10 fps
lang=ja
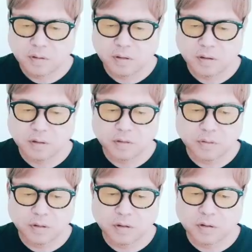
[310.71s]
えー、鋼
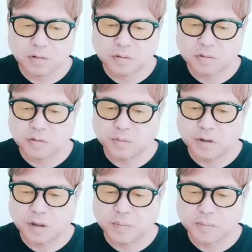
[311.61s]
の錬金術師を
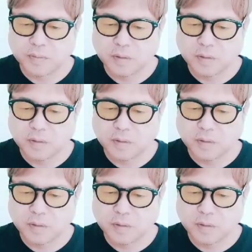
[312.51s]
見て、